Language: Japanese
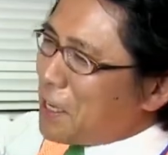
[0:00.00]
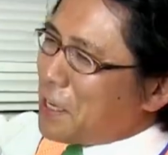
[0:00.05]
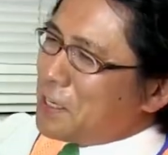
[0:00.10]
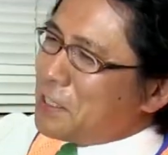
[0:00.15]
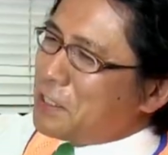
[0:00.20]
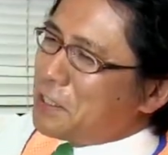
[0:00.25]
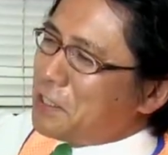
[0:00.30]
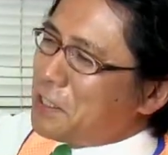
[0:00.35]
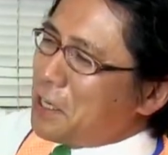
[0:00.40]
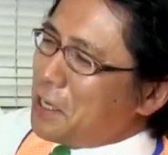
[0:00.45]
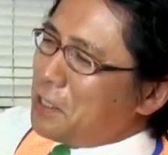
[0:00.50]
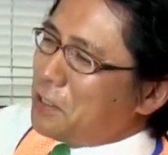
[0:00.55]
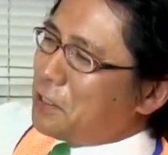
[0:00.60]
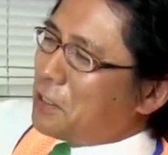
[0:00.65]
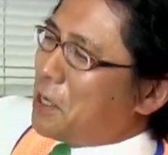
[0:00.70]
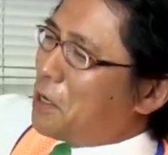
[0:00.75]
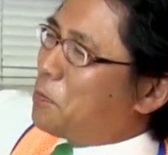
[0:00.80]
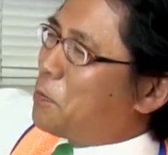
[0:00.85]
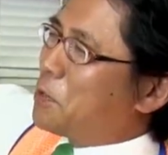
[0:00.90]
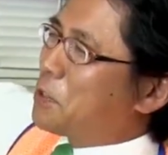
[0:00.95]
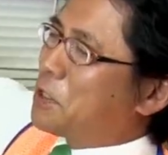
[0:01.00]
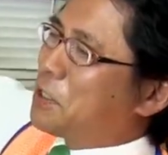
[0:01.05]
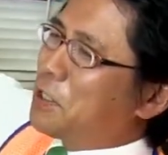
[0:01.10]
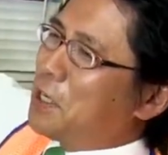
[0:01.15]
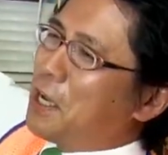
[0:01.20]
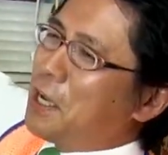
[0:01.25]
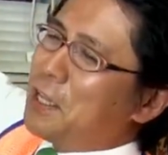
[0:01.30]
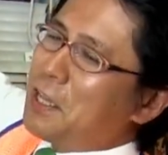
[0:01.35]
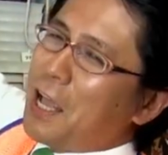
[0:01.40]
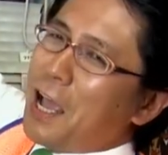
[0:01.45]
連しているかもし
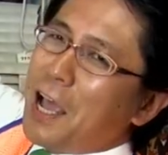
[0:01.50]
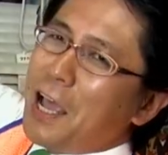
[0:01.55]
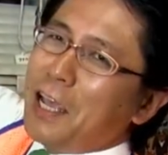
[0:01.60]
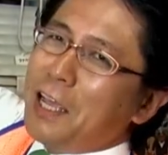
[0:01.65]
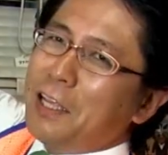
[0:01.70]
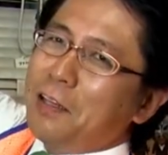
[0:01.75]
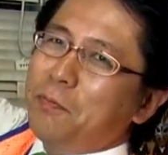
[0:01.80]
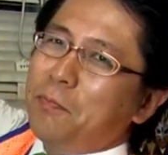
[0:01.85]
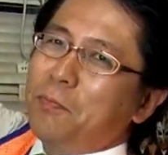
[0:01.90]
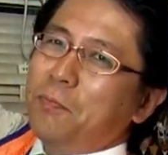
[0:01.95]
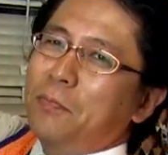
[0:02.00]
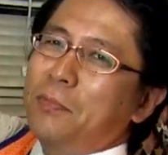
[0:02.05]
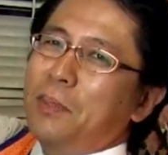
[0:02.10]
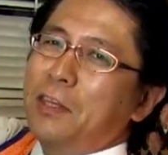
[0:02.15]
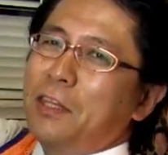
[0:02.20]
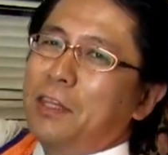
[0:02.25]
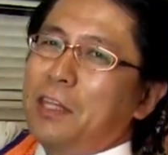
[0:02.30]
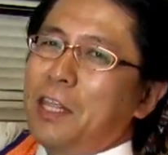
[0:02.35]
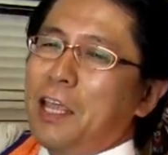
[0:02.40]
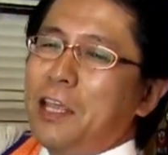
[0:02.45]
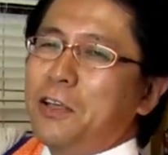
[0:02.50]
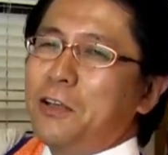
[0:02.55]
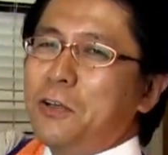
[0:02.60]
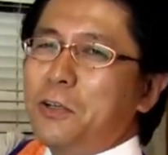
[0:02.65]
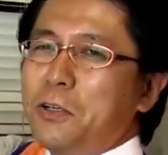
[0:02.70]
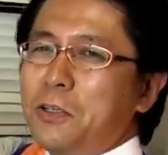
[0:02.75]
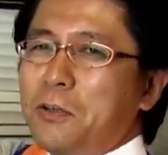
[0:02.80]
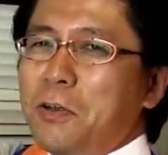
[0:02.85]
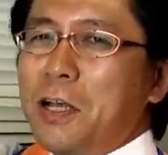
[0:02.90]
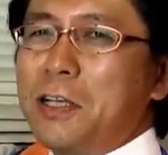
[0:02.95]
れないってい
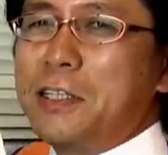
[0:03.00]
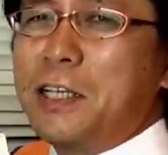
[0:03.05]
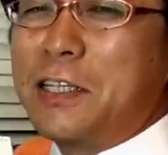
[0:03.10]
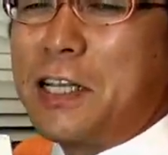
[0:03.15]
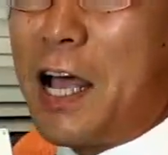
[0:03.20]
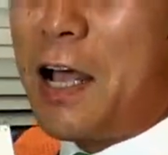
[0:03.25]
うのは、ザ